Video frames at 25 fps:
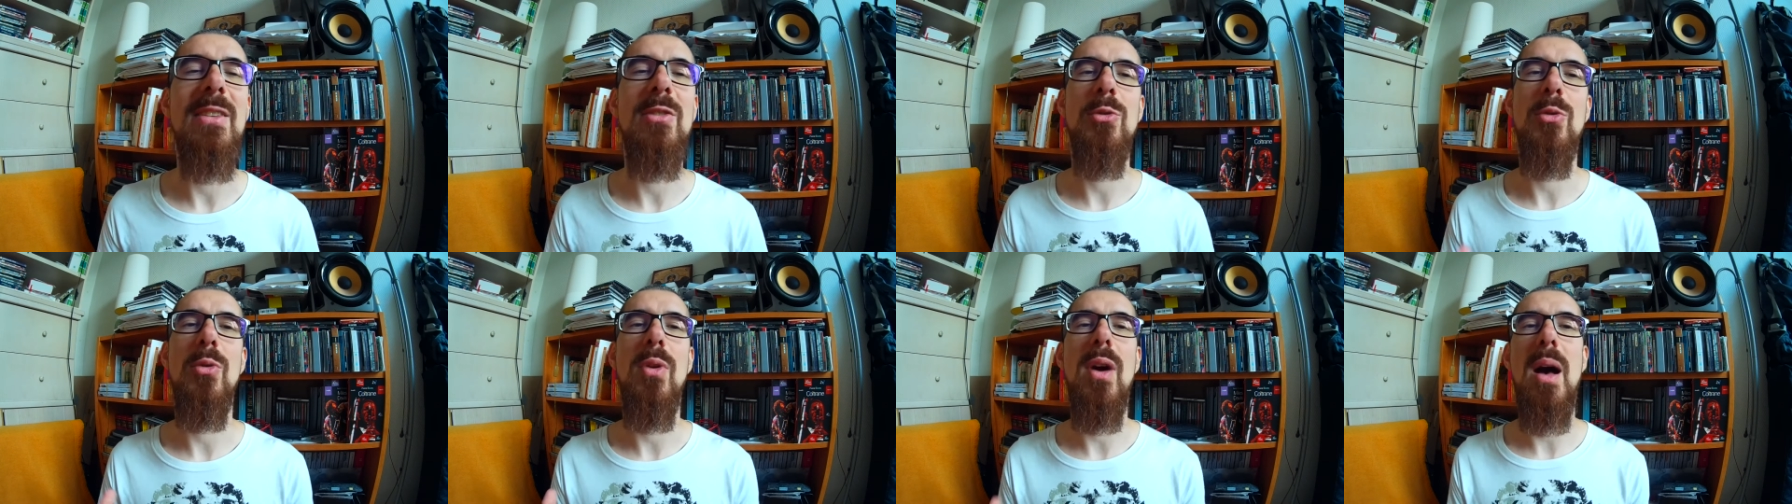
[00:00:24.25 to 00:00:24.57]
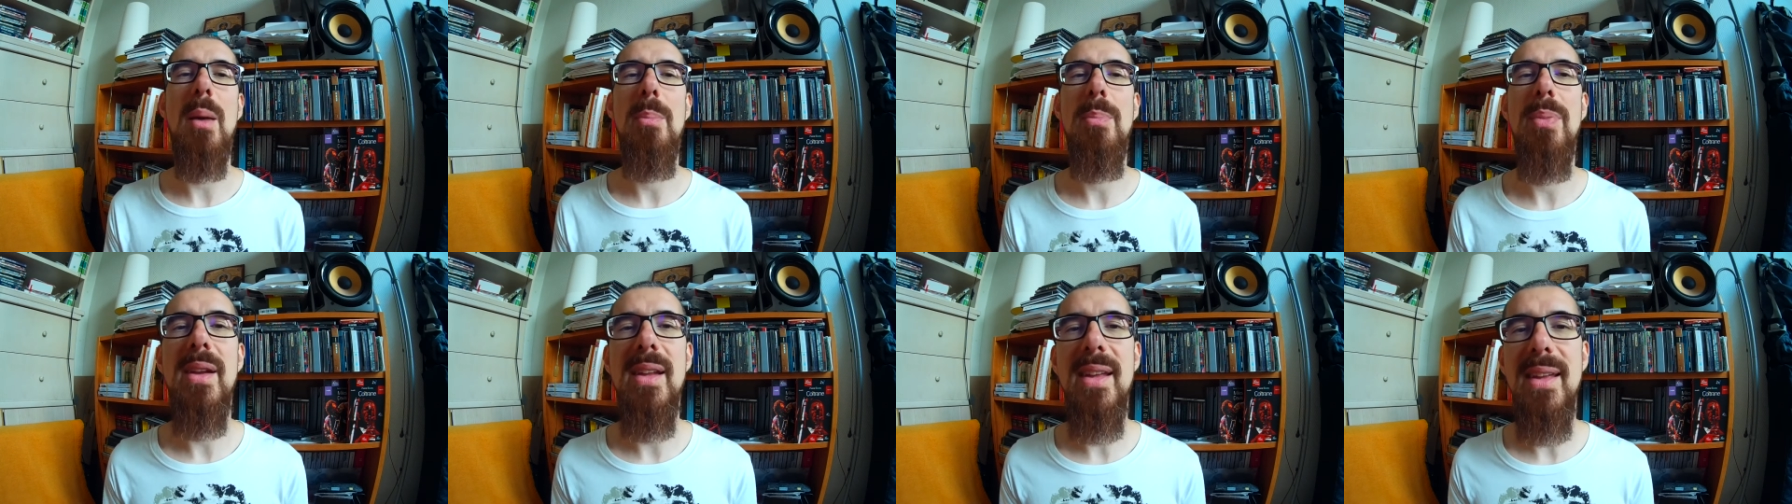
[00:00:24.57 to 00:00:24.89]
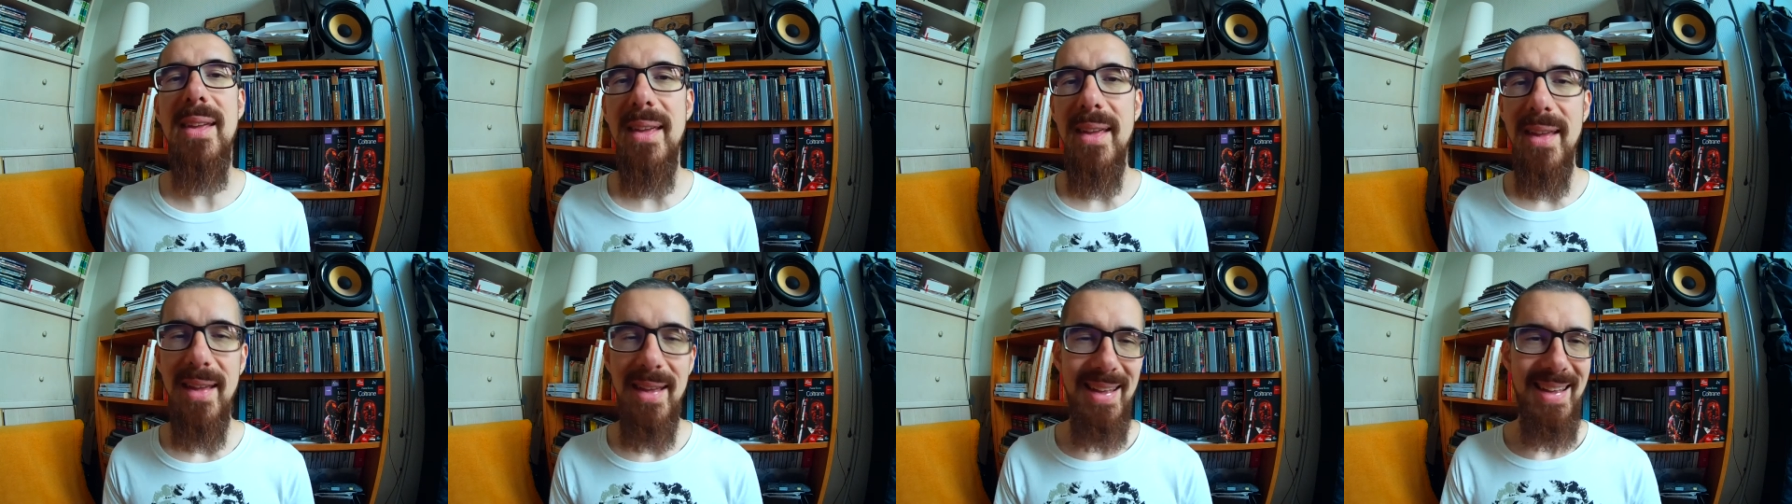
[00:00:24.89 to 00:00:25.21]
sont
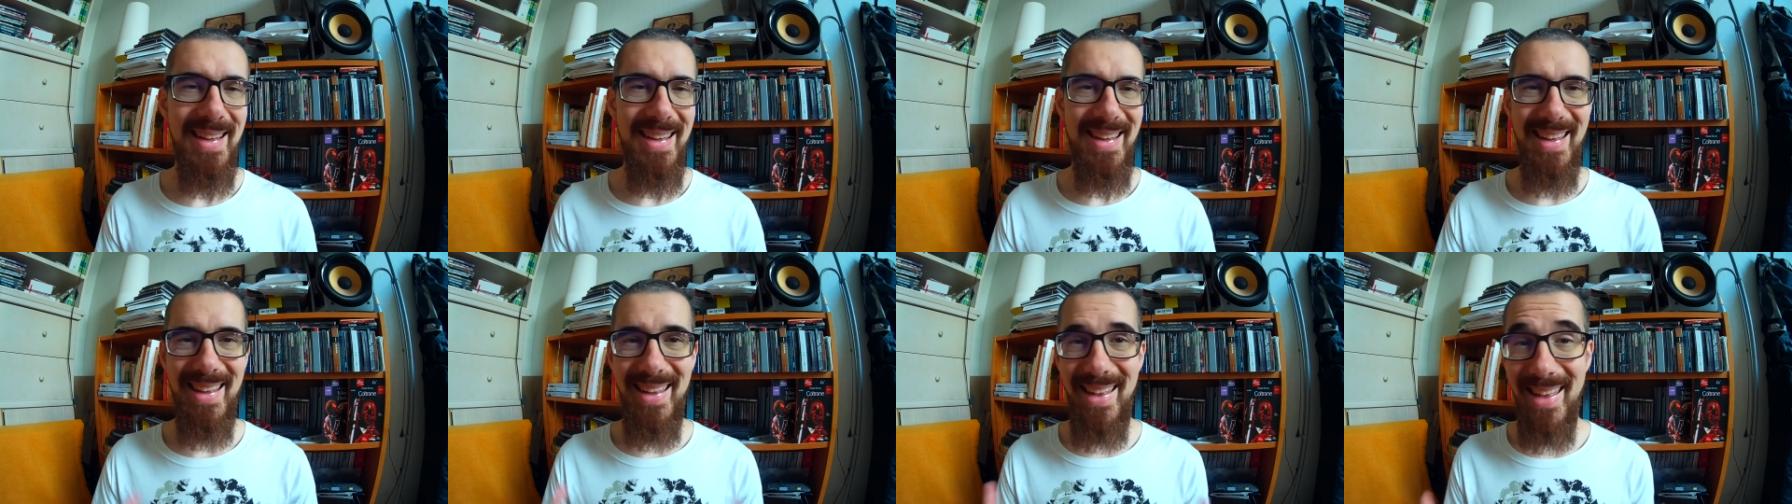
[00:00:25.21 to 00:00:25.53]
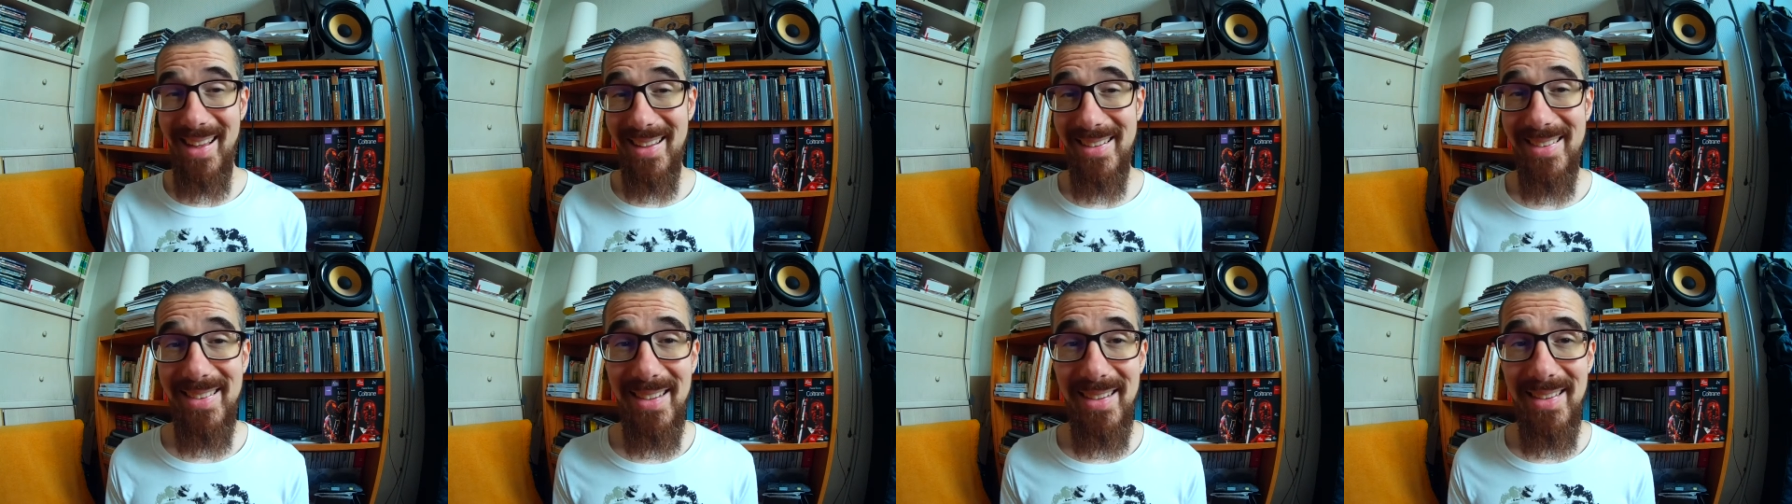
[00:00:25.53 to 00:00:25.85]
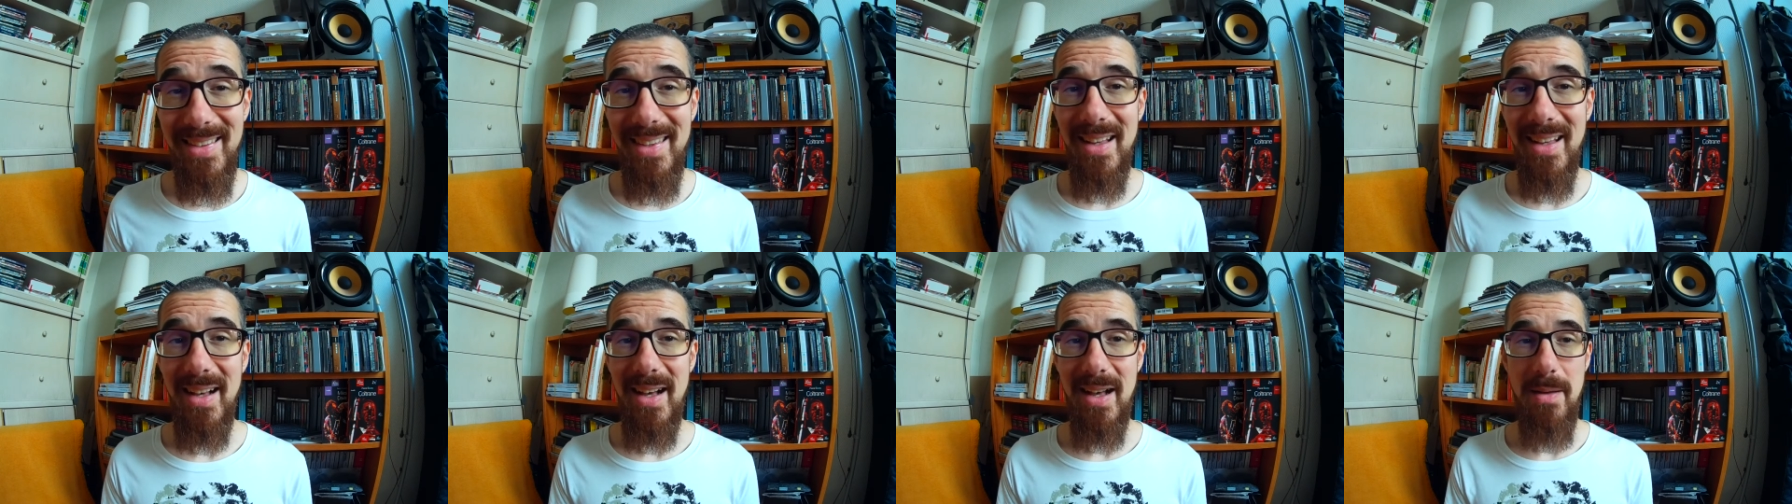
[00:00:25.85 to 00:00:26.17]
rappelées
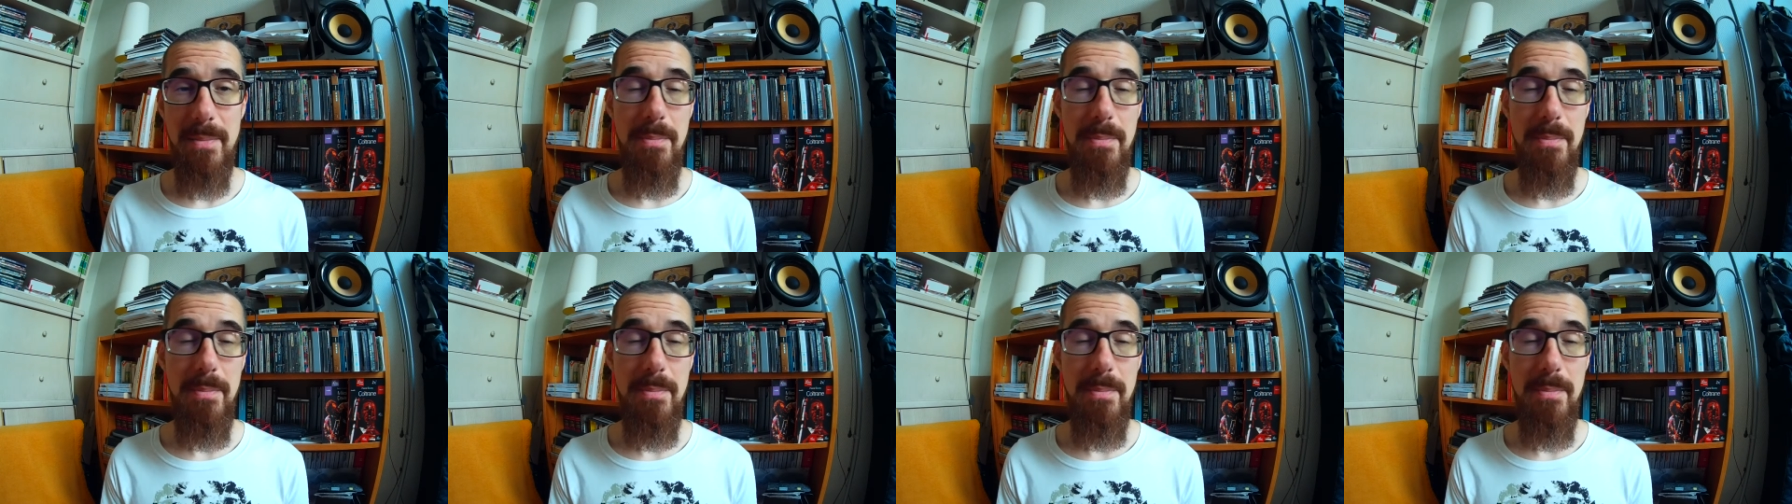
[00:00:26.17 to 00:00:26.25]
etc.